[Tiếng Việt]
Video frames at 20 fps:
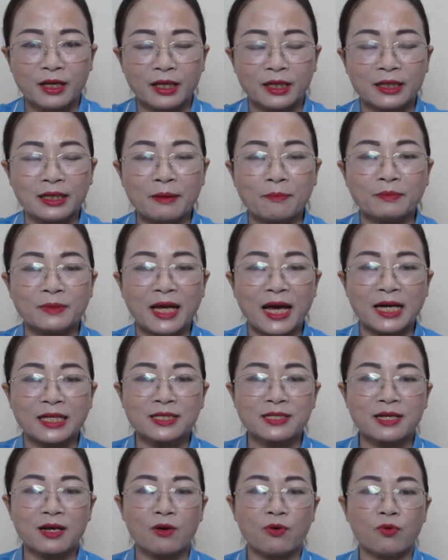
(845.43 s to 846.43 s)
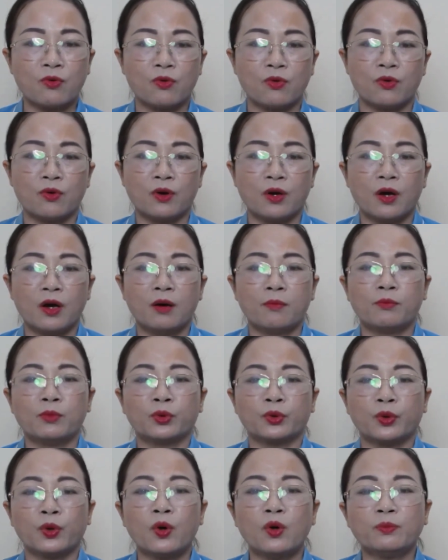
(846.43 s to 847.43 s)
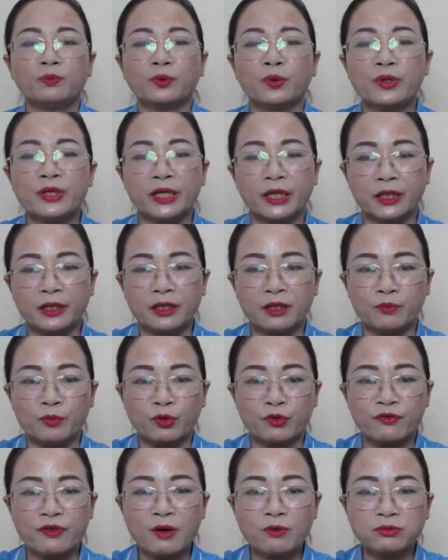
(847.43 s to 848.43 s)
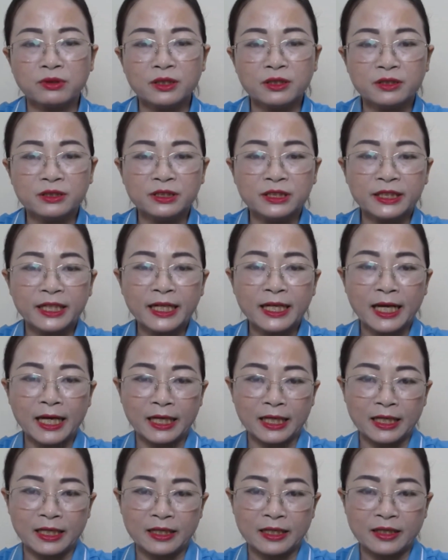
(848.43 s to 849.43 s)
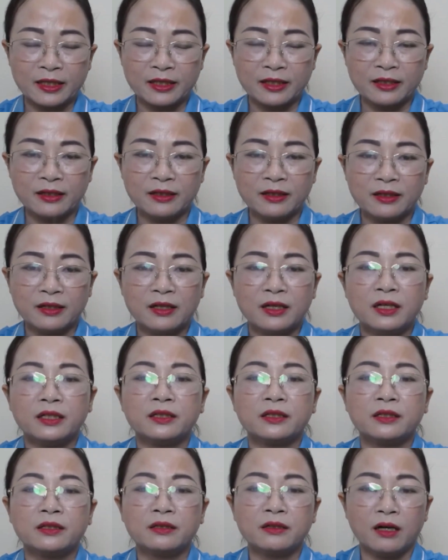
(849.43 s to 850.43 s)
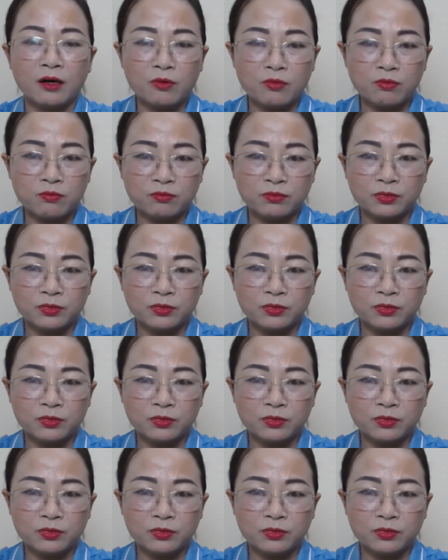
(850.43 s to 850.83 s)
Năm tháng sau, một hôm tôi nhận được một phong thư như thế này. Thưa ông,